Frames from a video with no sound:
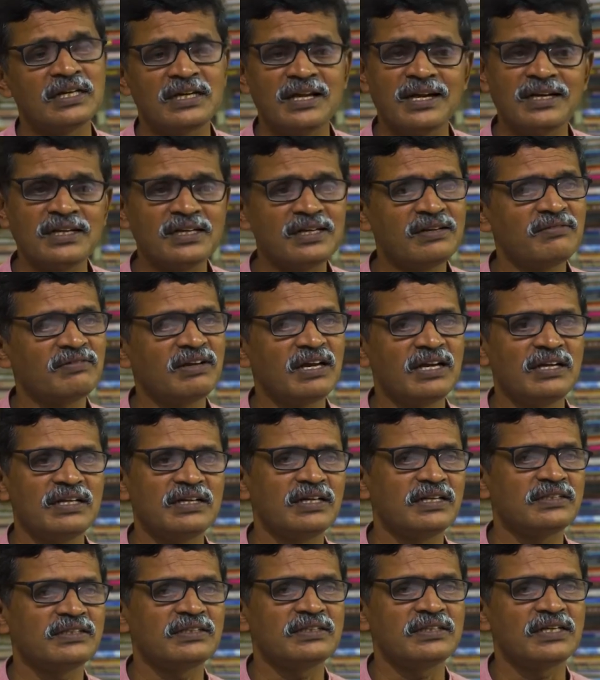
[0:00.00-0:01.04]
நாட்டிலையும்
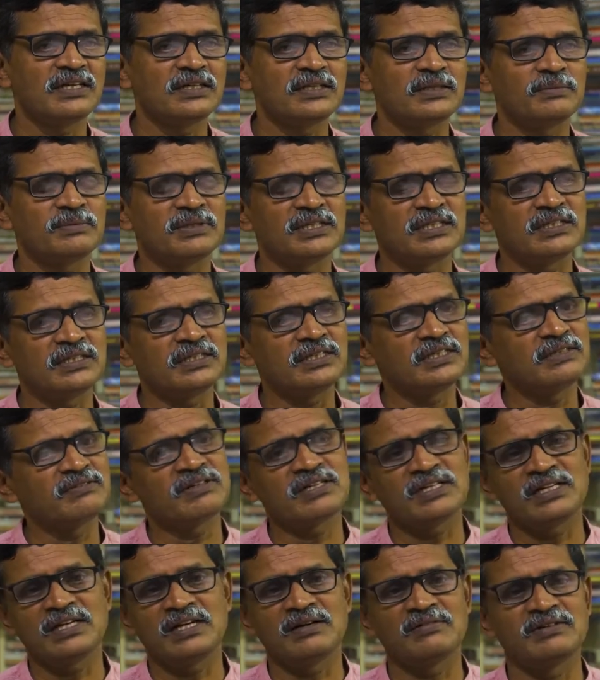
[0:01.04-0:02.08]
வேலையில்லா திண்டாட்டம் இருக்குது
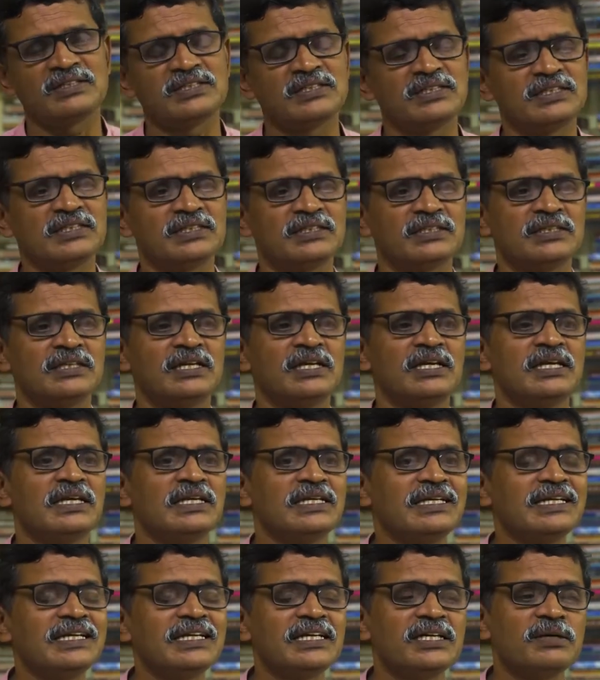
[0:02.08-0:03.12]
இவர்கள்லாம் வந்து
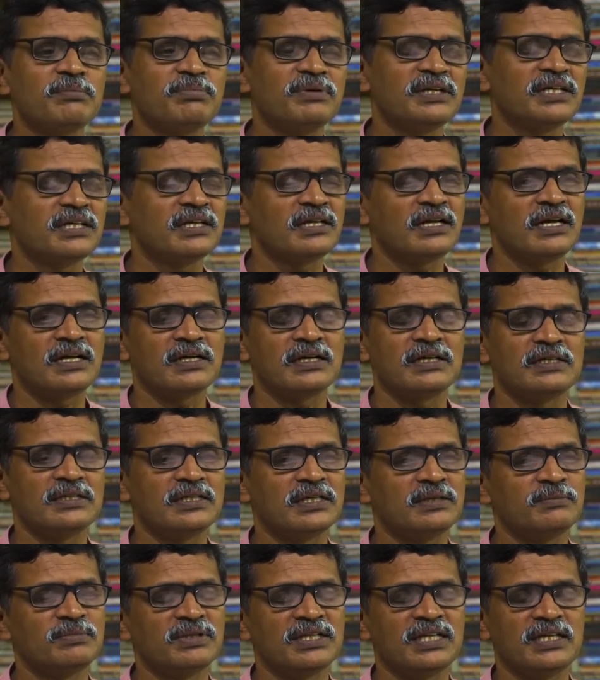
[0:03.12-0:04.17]
எடுக்கப்படுகிறார்கள்
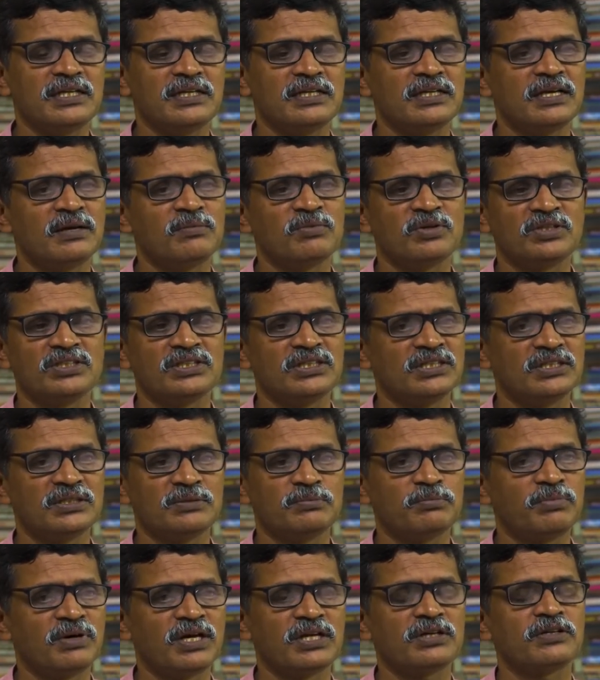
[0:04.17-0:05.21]
என்பதை நாம் வந்து
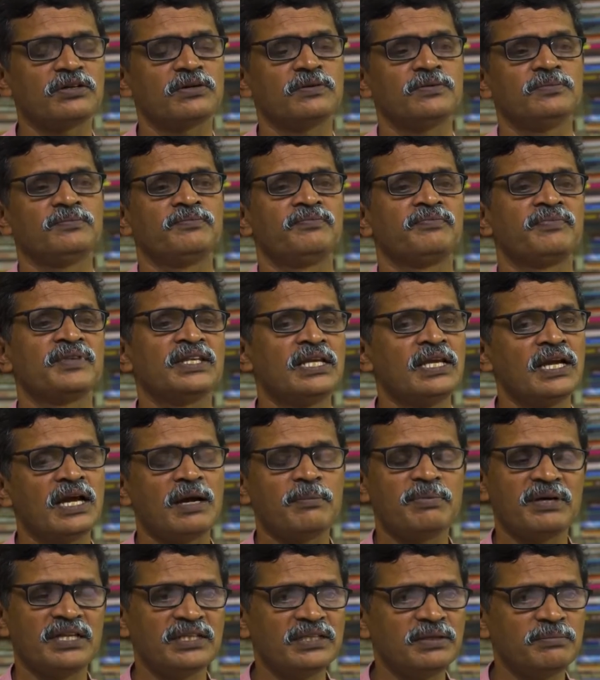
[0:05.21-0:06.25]
பார்க்குறோம்
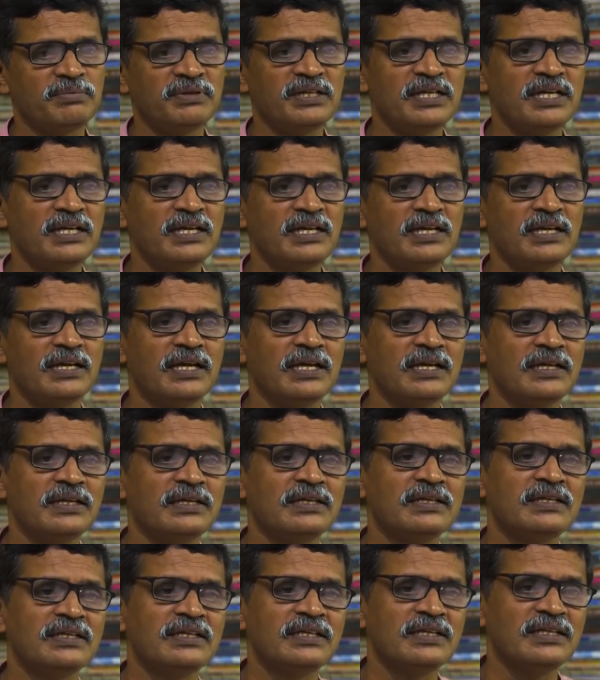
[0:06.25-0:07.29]
அப்போ அந்த பின்னணியில்
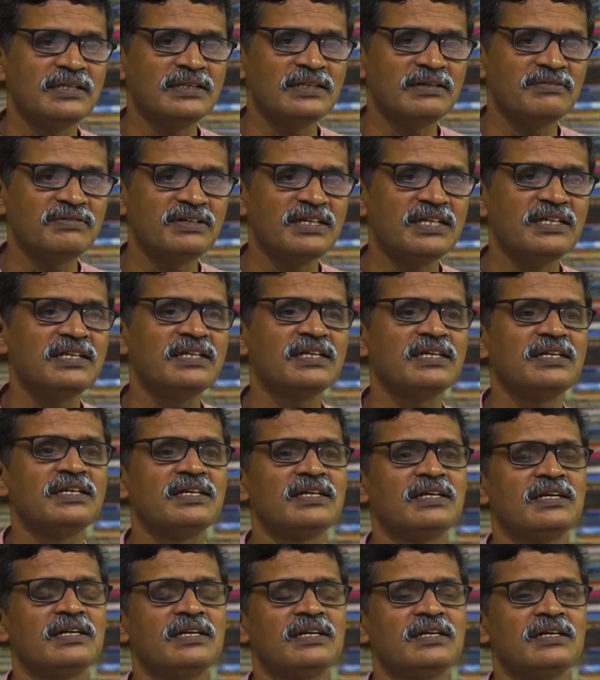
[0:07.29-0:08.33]
இந்த விடுதிகள்
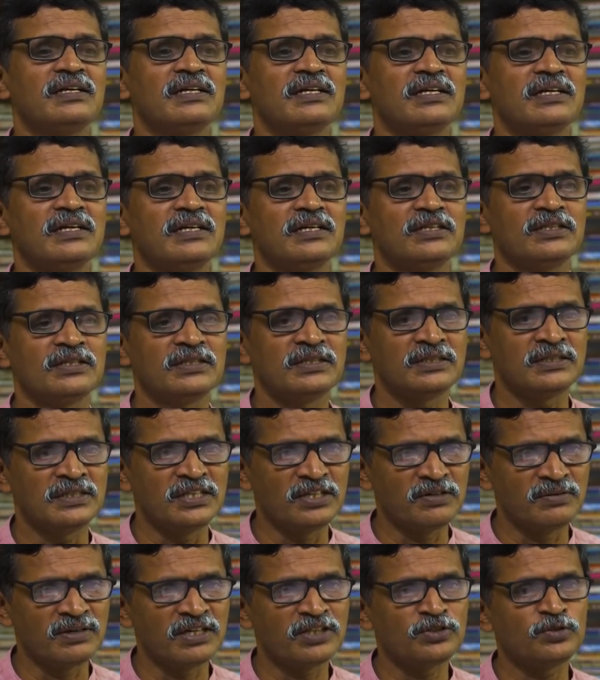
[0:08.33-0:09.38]

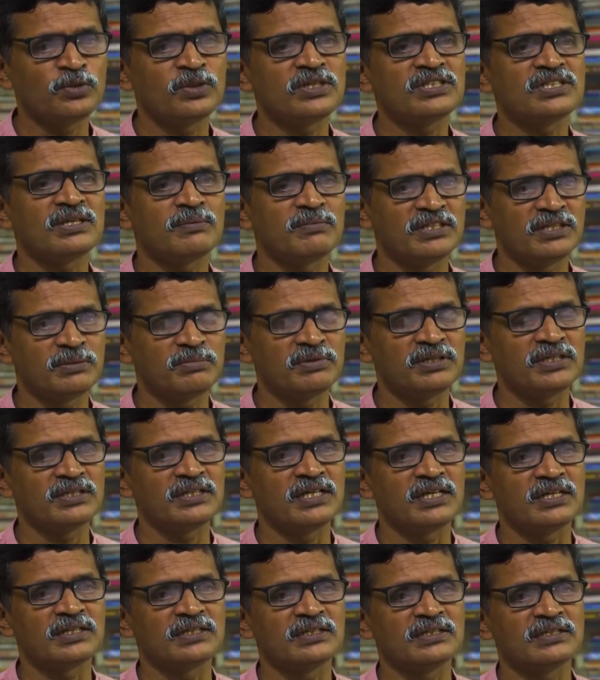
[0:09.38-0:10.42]
நிறுவனத்தோடு சம்மந்தப்பட்டு
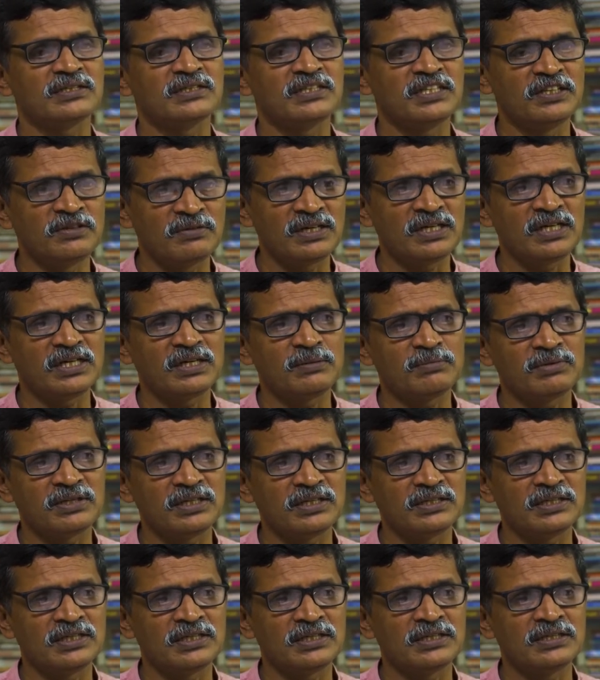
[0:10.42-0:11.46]
தான் இருக்குது நிறுவனம் என்ன
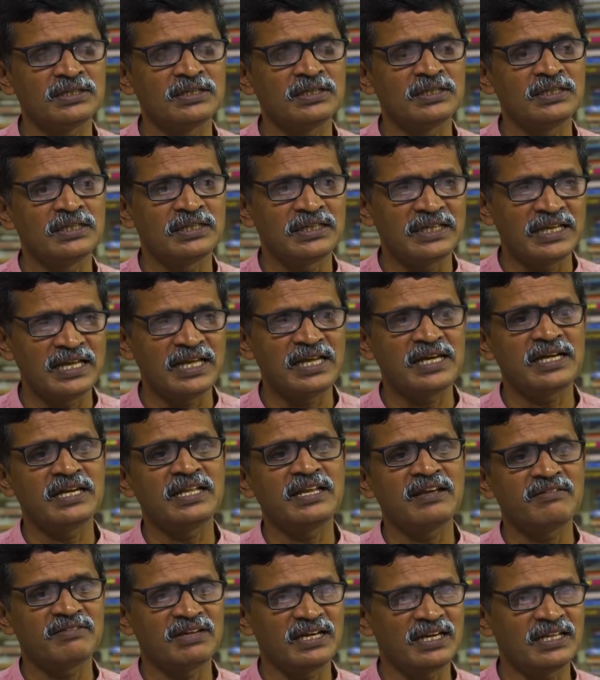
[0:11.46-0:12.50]
பண்ணுது
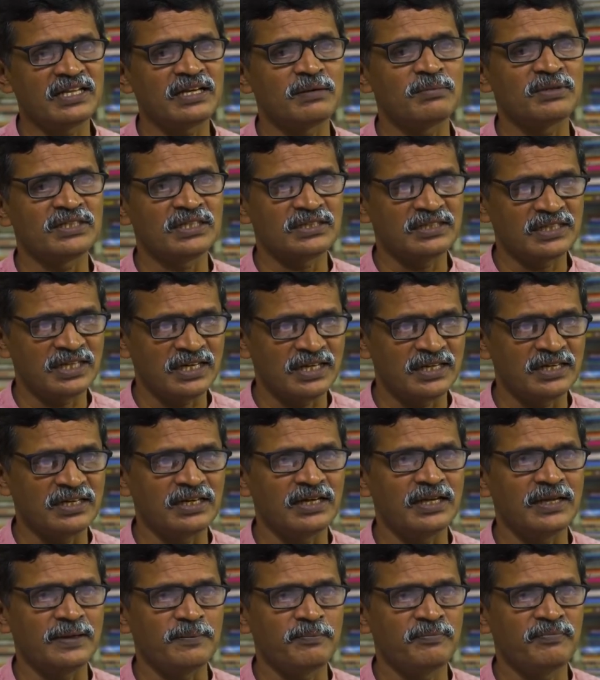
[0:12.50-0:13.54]
நேரடியாக வேலைக்கு அமர்த்த
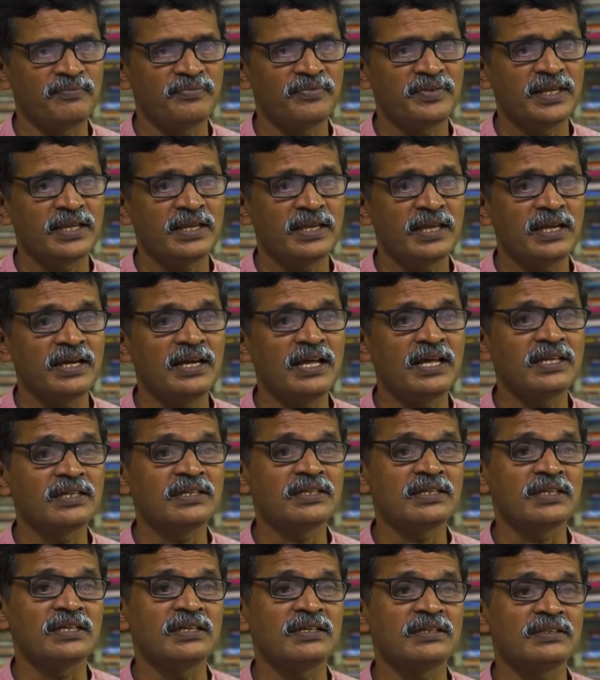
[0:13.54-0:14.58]
தயாரில்லை ஏன்னா
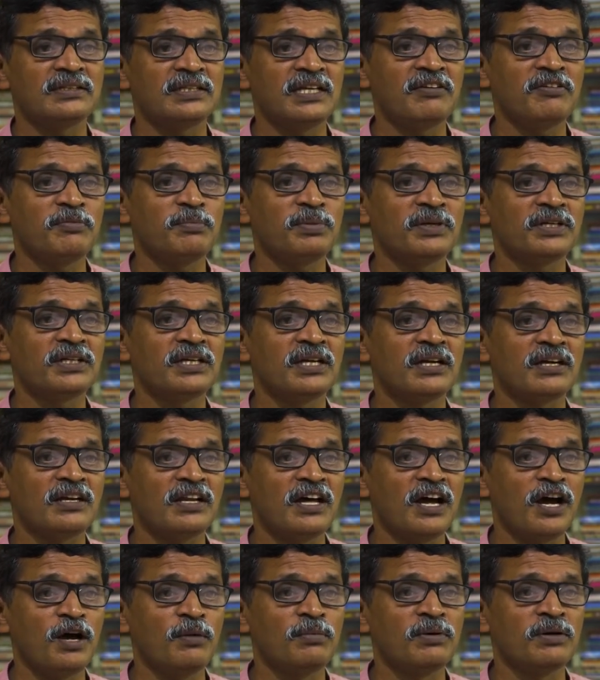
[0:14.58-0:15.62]
அதுக்கு தேவைப்படுகிற
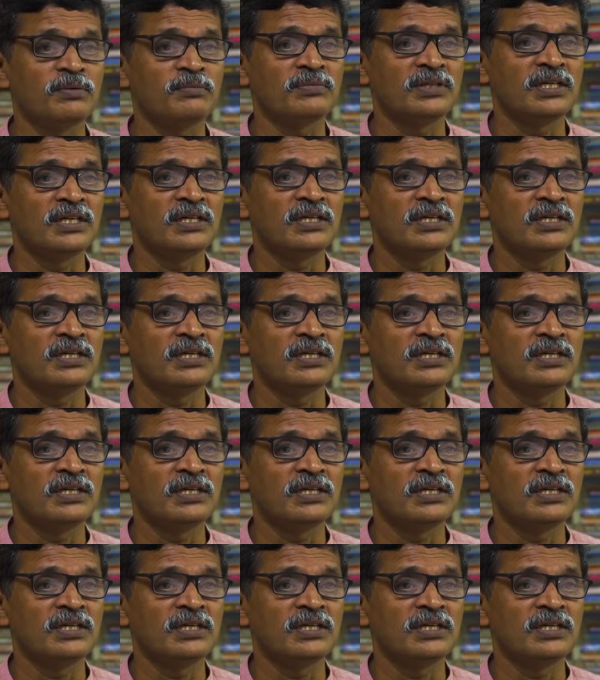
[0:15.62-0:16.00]
லாபம்